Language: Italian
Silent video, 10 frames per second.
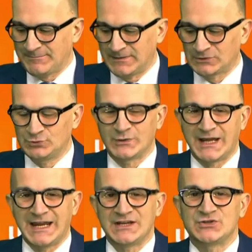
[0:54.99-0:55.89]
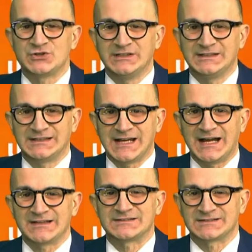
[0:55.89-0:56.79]
l'apertura è
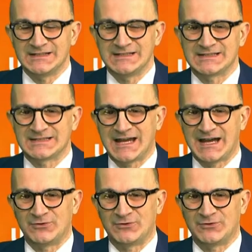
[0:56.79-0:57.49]
Città senza